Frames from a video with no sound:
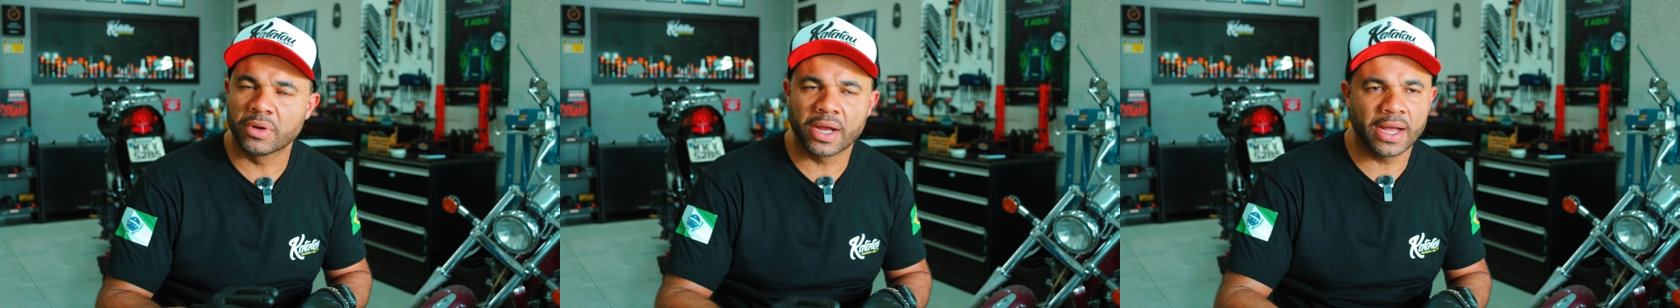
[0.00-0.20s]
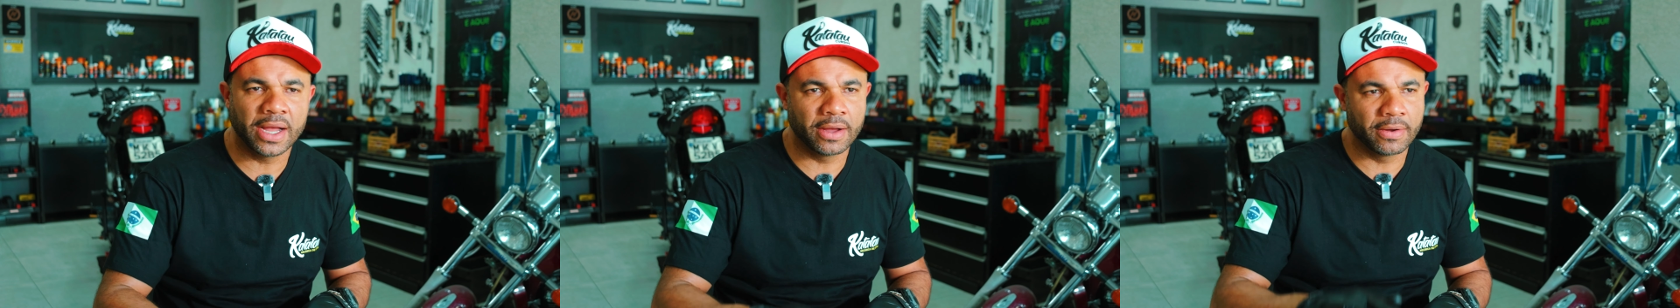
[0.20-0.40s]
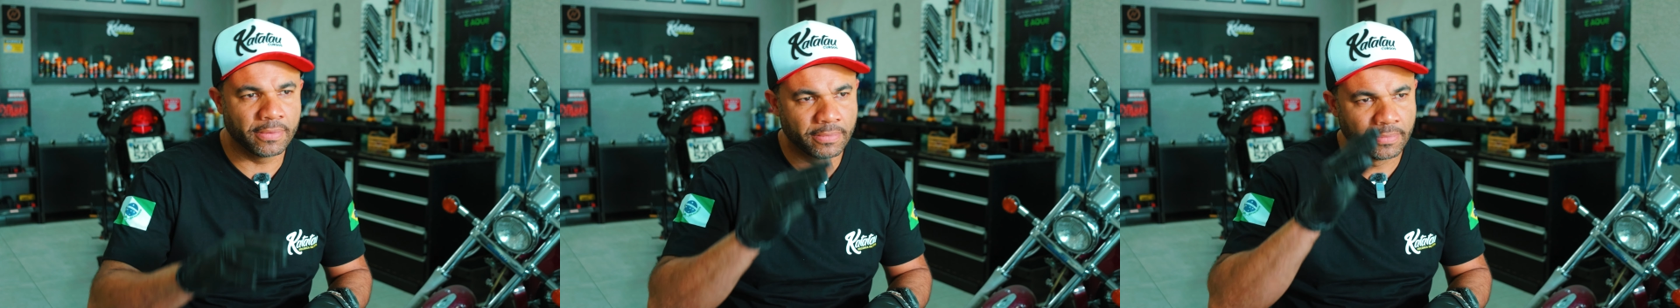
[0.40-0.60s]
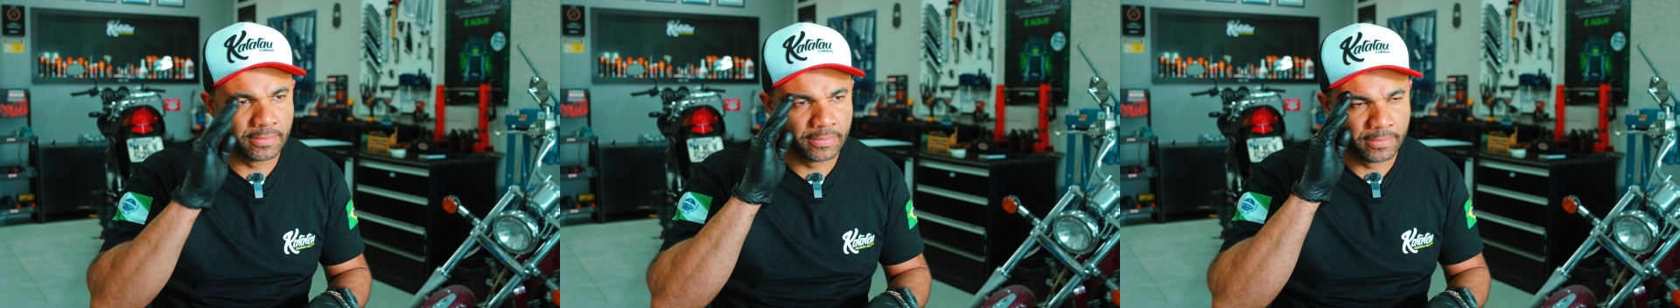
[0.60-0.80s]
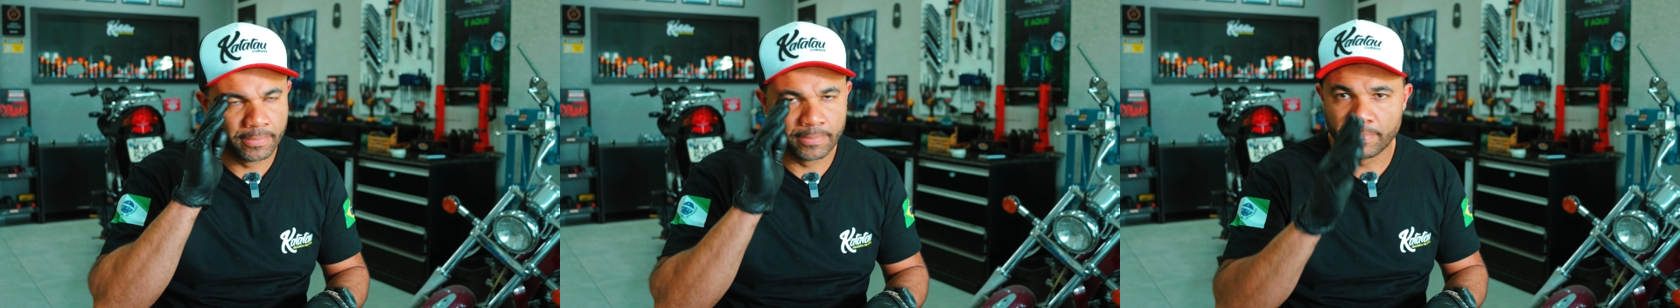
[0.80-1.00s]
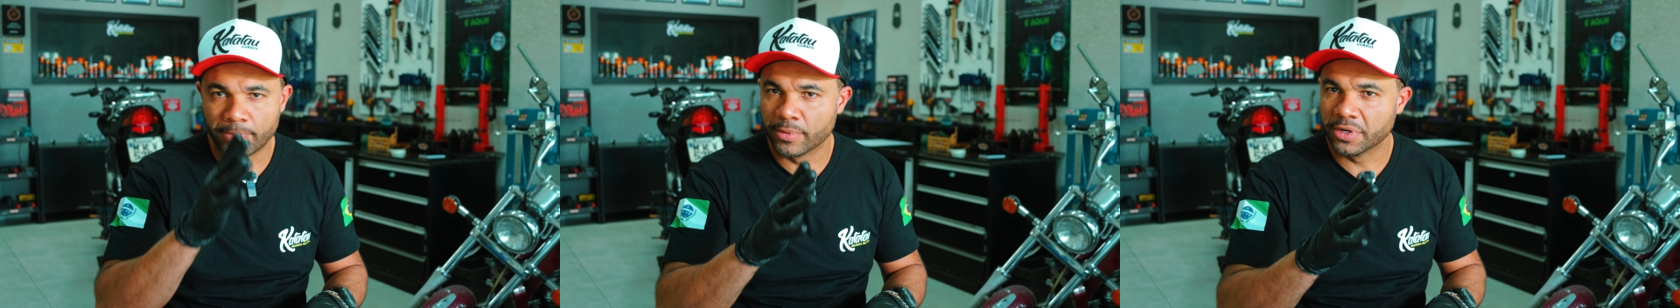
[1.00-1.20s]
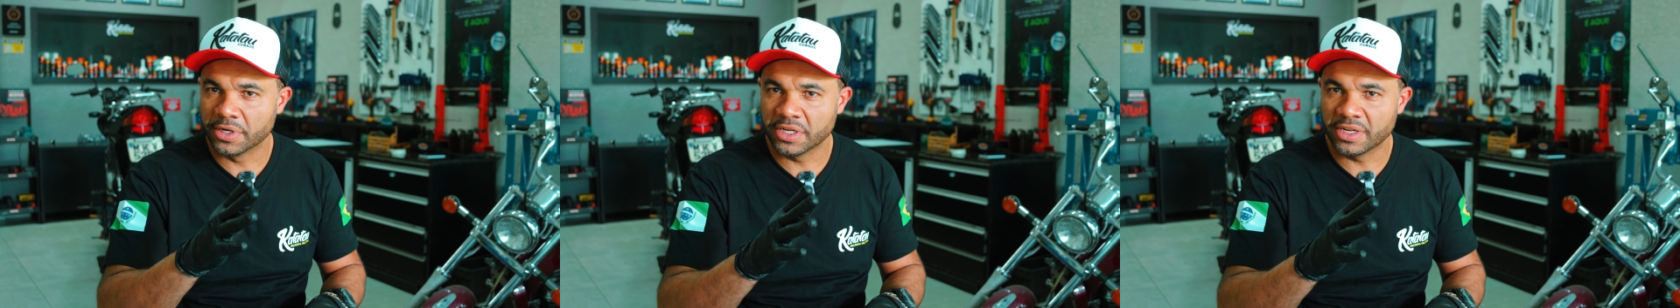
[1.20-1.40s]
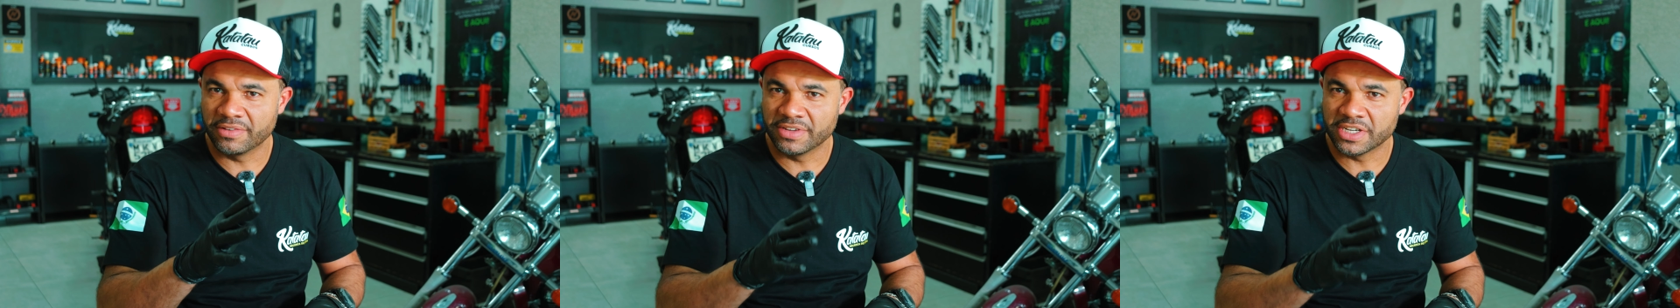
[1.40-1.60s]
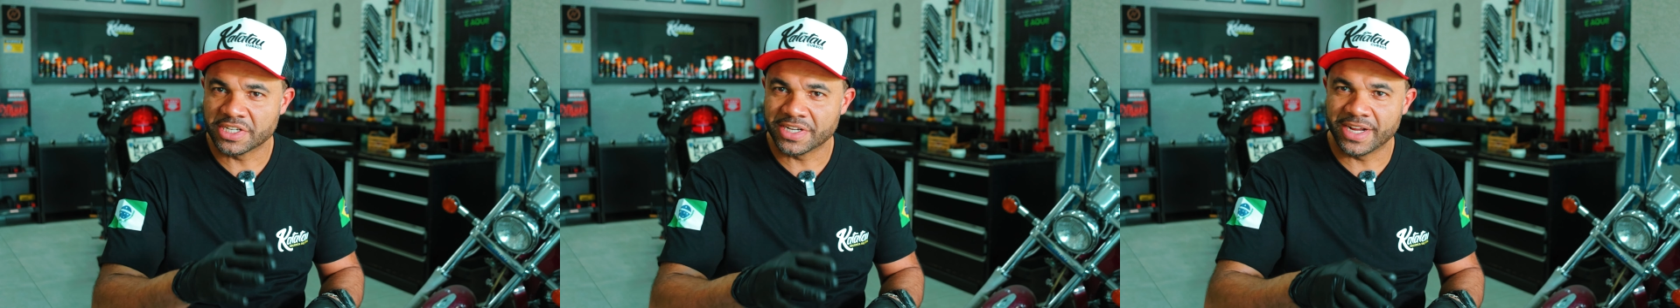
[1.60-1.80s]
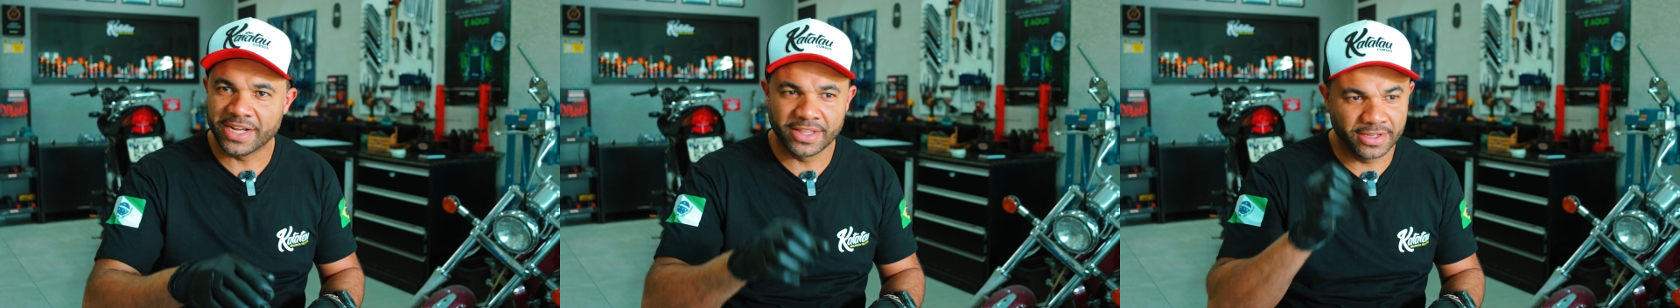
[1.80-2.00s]
carro, porteira
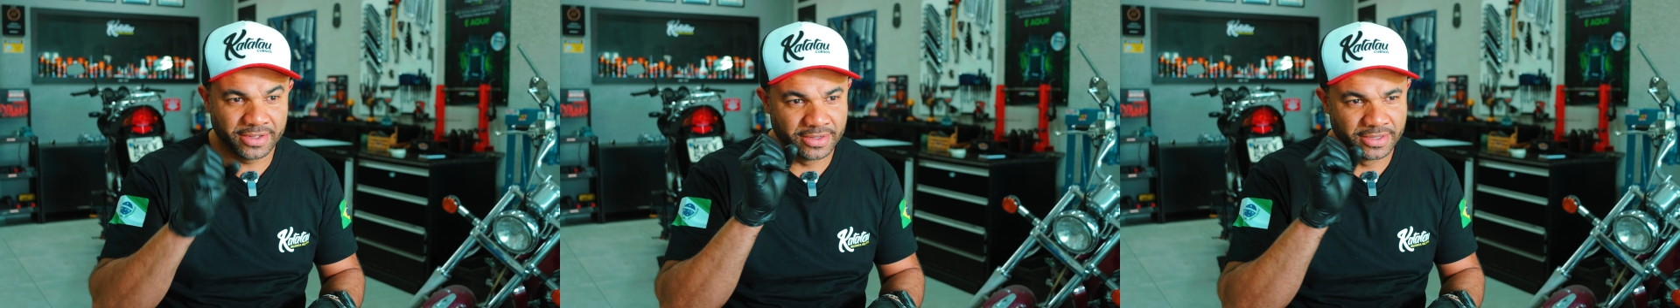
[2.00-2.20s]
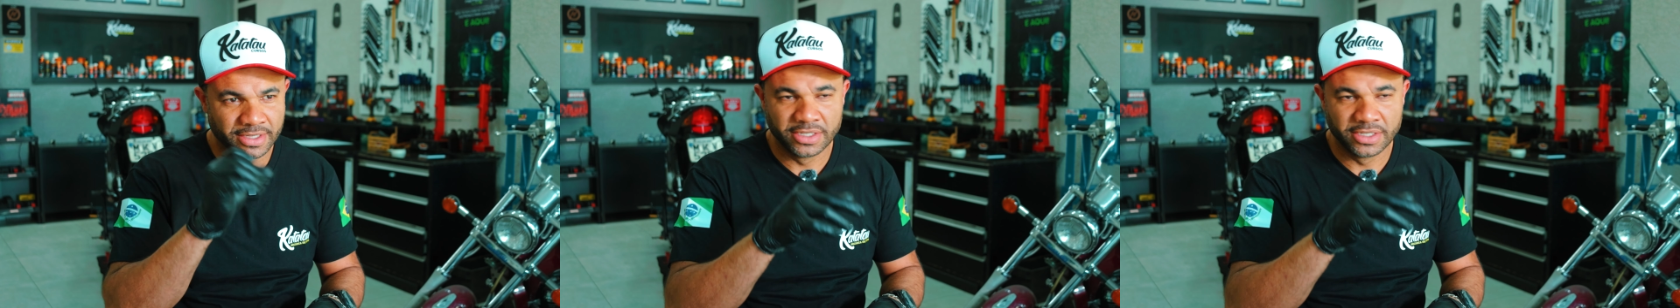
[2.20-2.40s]
fechada,